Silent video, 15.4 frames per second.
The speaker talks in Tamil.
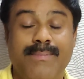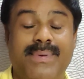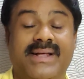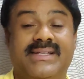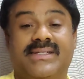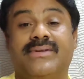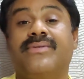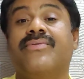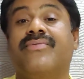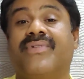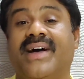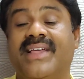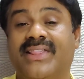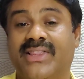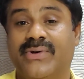ப்ளஸ்
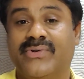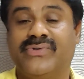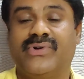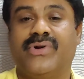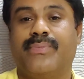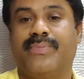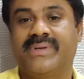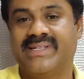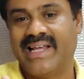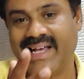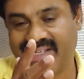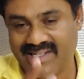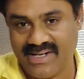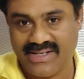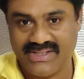ஃபைவ் தௌசண்ட் ருபீஸ்
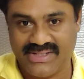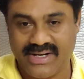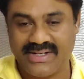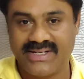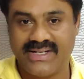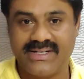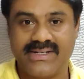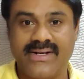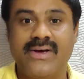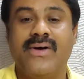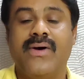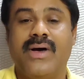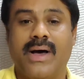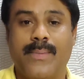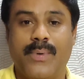எக்ஸ்ட்ரா சார்ஜஸ்
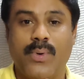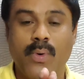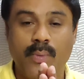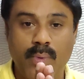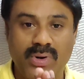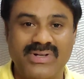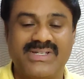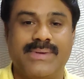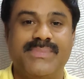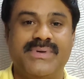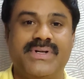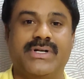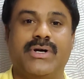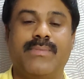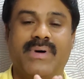அப்போ ஒவ்வொரு
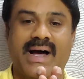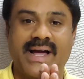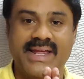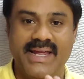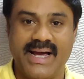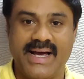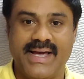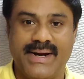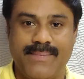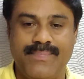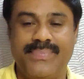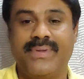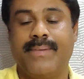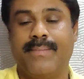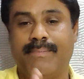சப்ஜெக்ட்டுக்கும்
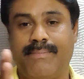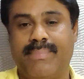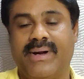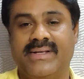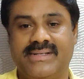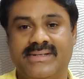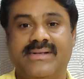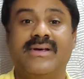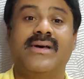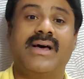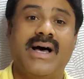ஐயாயிரம் ப்ளஸ்